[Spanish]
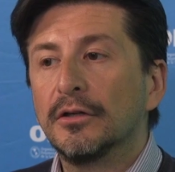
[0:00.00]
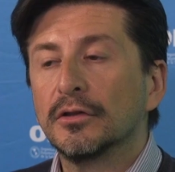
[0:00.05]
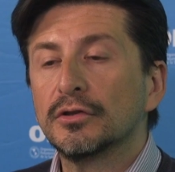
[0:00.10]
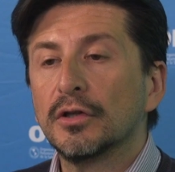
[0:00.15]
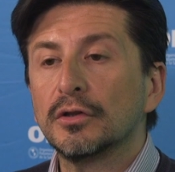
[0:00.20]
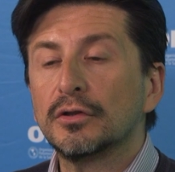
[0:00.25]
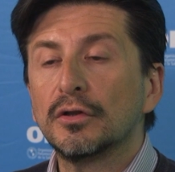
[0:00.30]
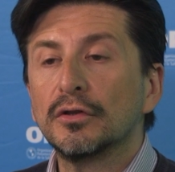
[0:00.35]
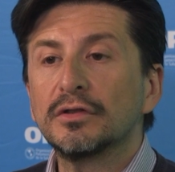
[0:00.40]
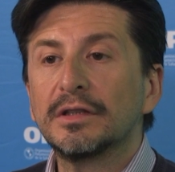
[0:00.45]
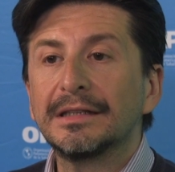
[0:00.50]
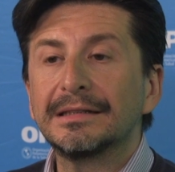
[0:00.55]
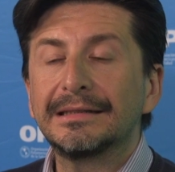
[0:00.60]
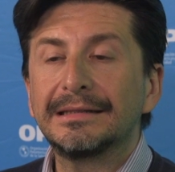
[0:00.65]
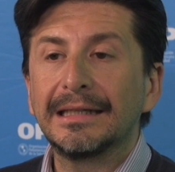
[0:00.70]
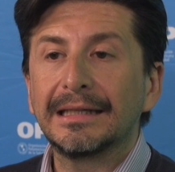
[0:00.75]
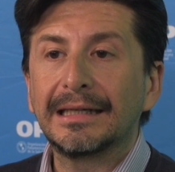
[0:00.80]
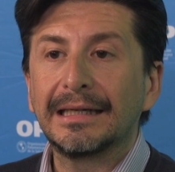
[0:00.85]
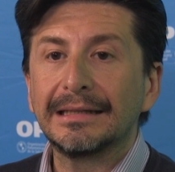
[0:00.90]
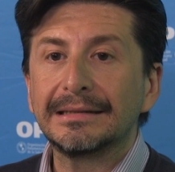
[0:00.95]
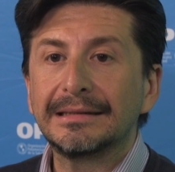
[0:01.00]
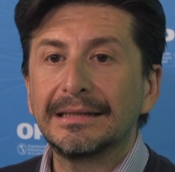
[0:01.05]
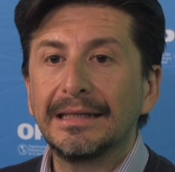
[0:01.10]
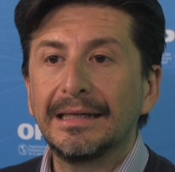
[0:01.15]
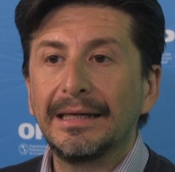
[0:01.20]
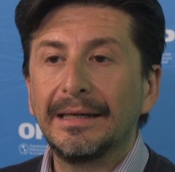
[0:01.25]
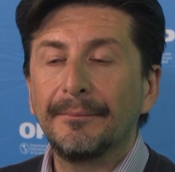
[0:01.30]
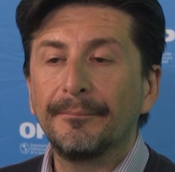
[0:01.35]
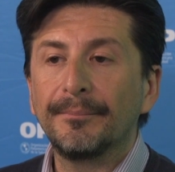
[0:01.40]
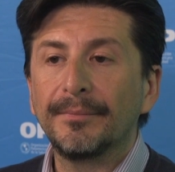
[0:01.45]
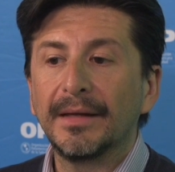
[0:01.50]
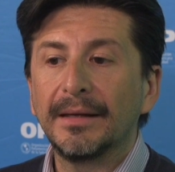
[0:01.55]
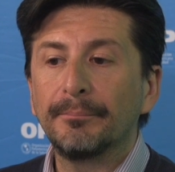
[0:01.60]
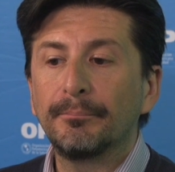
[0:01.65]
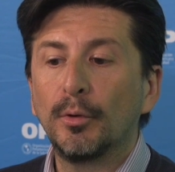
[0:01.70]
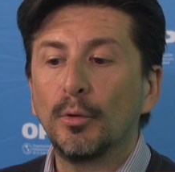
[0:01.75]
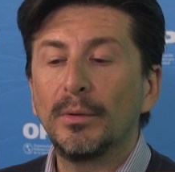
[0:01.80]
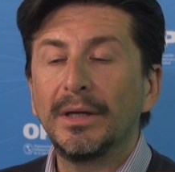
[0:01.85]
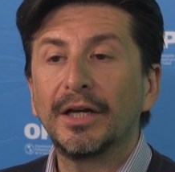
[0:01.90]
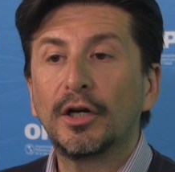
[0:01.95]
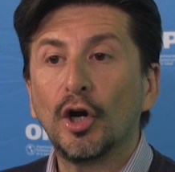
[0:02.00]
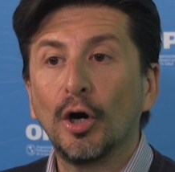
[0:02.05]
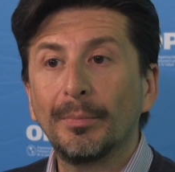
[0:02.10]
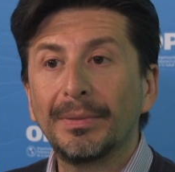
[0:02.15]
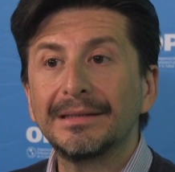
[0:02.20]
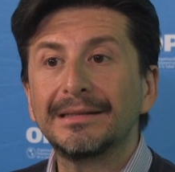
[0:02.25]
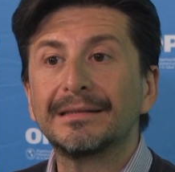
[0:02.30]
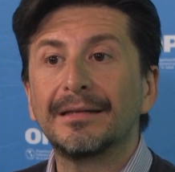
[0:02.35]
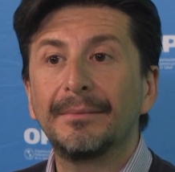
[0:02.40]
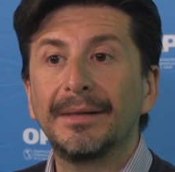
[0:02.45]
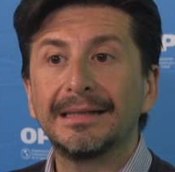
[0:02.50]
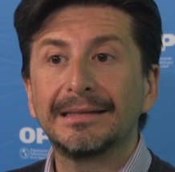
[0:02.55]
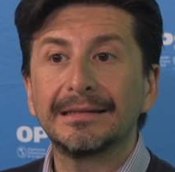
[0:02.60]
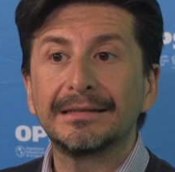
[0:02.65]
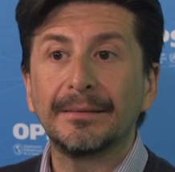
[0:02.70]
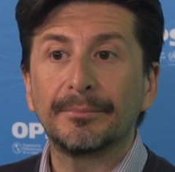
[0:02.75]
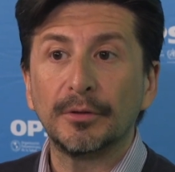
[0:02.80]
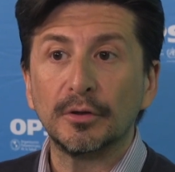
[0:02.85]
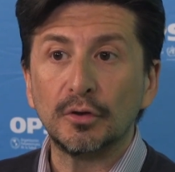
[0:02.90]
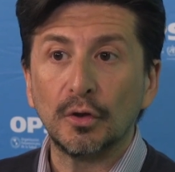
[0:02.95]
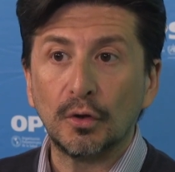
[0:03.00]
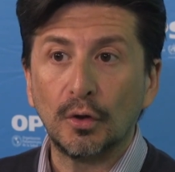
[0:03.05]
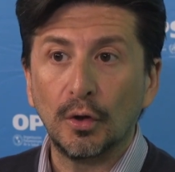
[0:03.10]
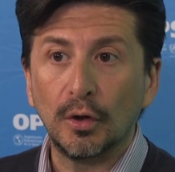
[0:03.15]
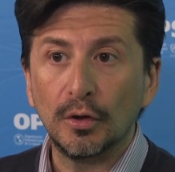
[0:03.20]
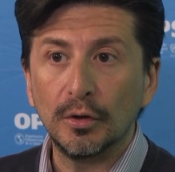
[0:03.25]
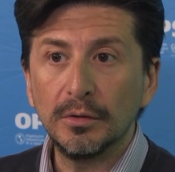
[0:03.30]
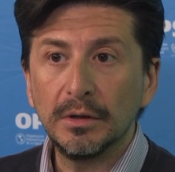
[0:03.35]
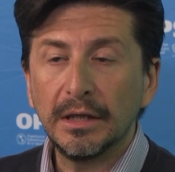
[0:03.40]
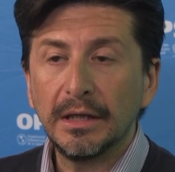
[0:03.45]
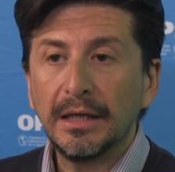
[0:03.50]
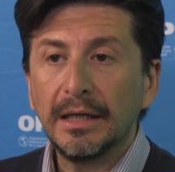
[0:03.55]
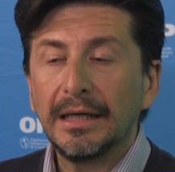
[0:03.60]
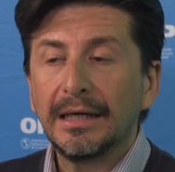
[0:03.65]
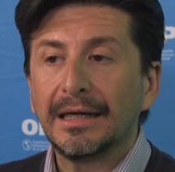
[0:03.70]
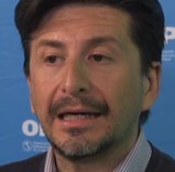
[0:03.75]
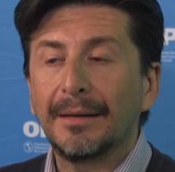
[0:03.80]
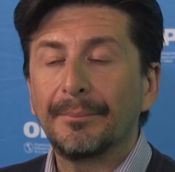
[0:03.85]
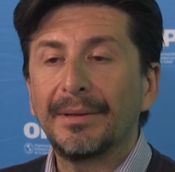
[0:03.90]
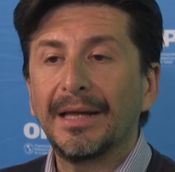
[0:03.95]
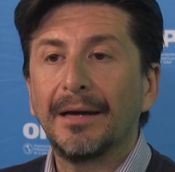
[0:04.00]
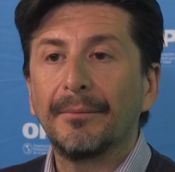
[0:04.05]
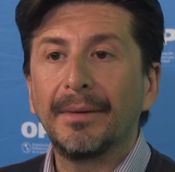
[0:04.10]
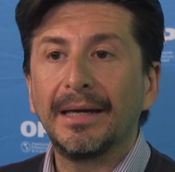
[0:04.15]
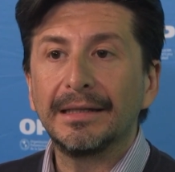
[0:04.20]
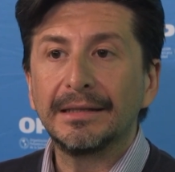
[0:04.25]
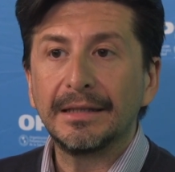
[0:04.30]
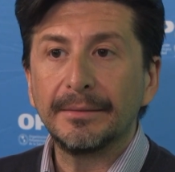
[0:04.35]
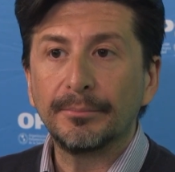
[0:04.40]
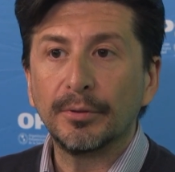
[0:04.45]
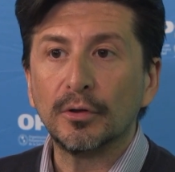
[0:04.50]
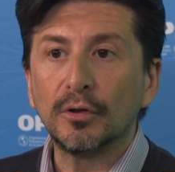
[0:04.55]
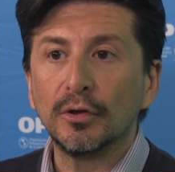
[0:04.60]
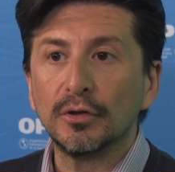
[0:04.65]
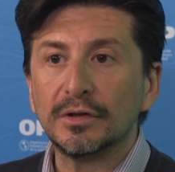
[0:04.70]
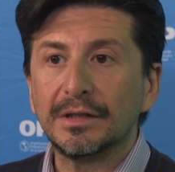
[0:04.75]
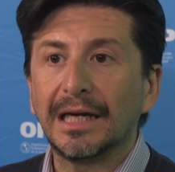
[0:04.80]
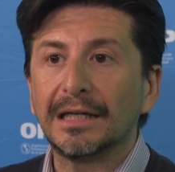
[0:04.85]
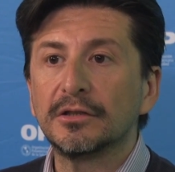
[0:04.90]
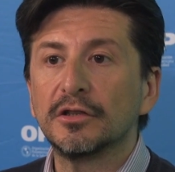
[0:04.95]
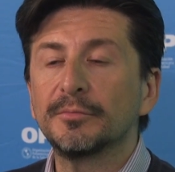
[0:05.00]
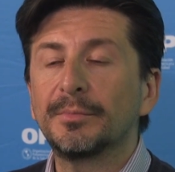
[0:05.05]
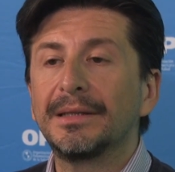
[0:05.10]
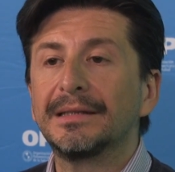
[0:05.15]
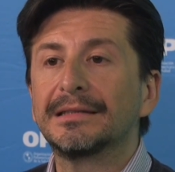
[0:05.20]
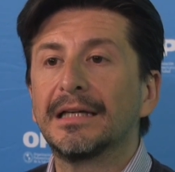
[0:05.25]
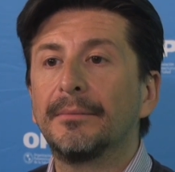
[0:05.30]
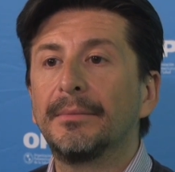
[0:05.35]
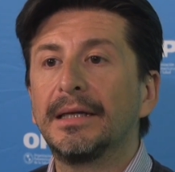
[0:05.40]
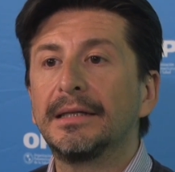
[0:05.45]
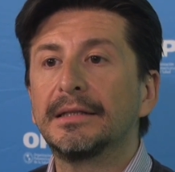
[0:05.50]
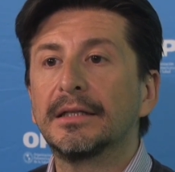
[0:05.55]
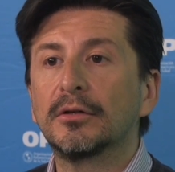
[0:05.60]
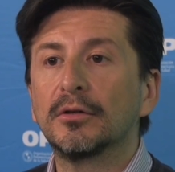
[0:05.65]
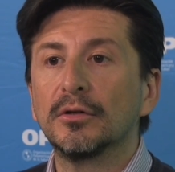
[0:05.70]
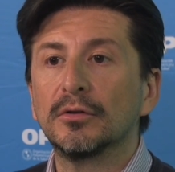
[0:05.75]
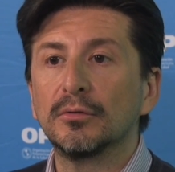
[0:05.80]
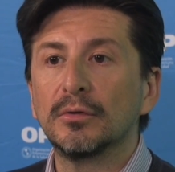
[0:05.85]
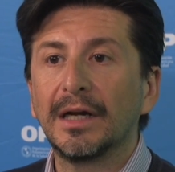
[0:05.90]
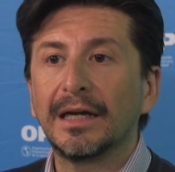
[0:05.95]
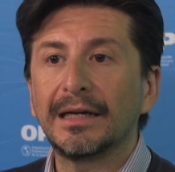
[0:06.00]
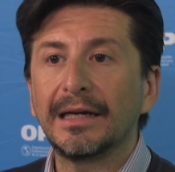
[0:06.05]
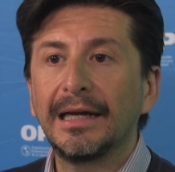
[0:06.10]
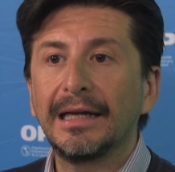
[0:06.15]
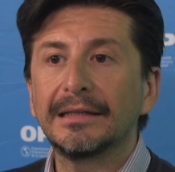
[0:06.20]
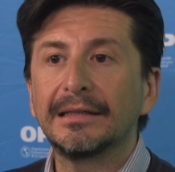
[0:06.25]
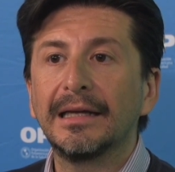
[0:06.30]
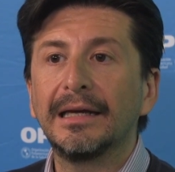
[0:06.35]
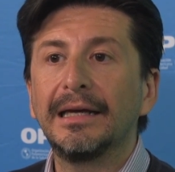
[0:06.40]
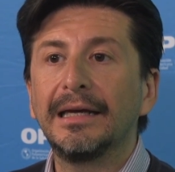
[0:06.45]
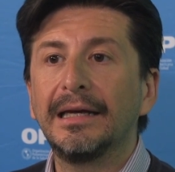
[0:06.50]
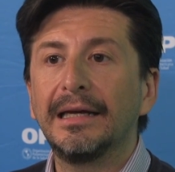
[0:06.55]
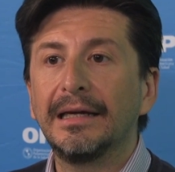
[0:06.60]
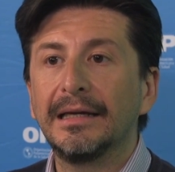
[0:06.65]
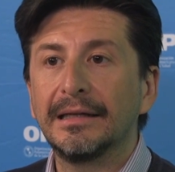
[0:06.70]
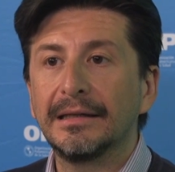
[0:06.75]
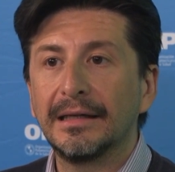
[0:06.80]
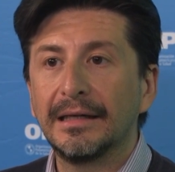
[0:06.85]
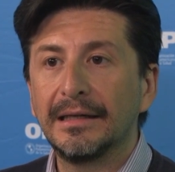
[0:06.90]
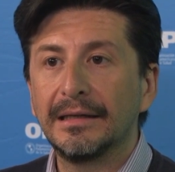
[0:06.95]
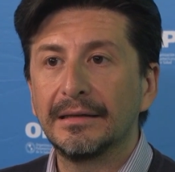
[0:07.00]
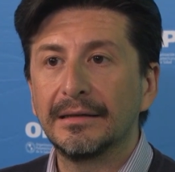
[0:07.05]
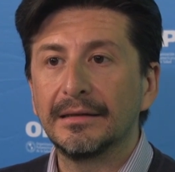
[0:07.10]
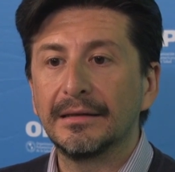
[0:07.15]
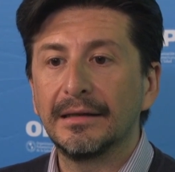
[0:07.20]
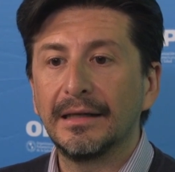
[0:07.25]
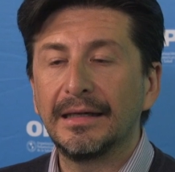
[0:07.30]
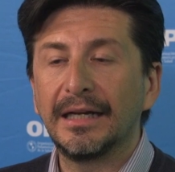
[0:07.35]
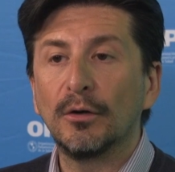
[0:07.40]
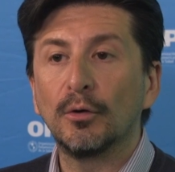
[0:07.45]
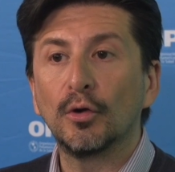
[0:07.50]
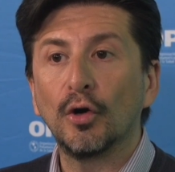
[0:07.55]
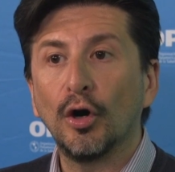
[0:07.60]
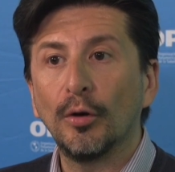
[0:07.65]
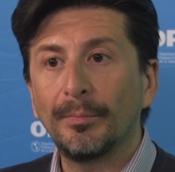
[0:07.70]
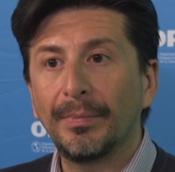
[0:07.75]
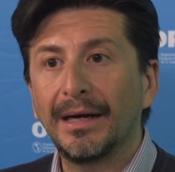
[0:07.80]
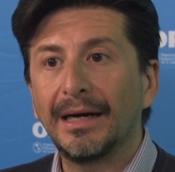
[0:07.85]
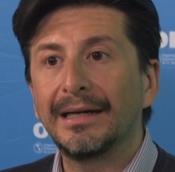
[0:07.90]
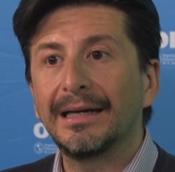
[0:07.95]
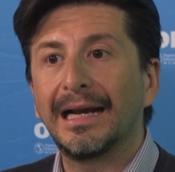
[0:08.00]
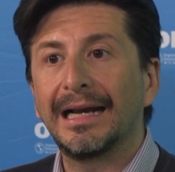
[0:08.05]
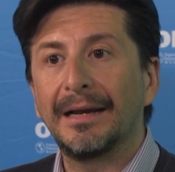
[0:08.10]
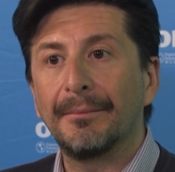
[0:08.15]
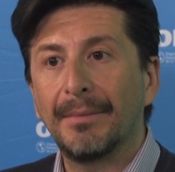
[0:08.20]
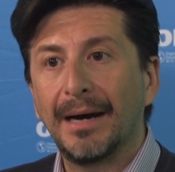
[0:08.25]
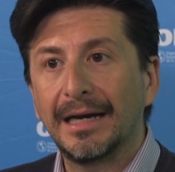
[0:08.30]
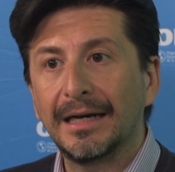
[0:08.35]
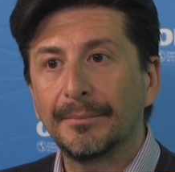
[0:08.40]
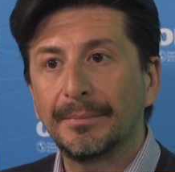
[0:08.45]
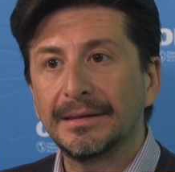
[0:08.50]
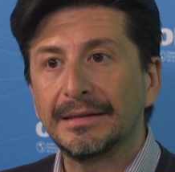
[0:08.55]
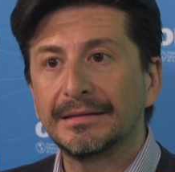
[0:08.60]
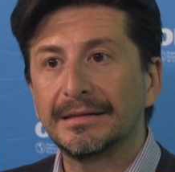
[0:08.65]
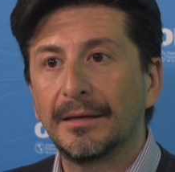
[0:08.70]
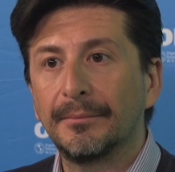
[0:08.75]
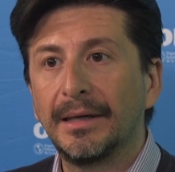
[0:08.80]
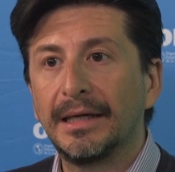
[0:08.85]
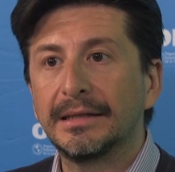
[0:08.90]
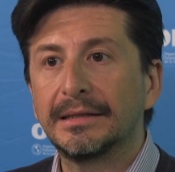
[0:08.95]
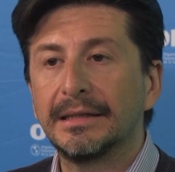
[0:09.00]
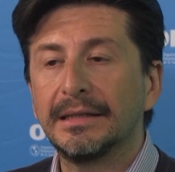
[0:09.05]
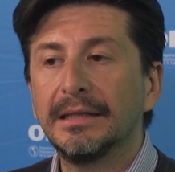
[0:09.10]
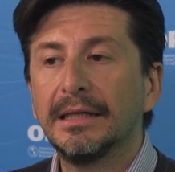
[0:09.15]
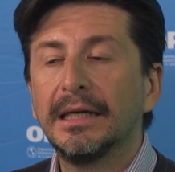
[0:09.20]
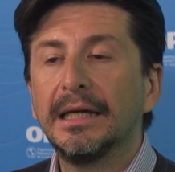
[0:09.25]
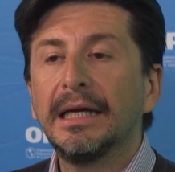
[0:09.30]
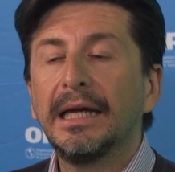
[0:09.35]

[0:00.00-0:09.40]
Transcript: Nosotros desde que se mm, publicó precisamente este protocolo, rápidamente y por contactos precisamente con una red en, Europa, en Alemania precisamente,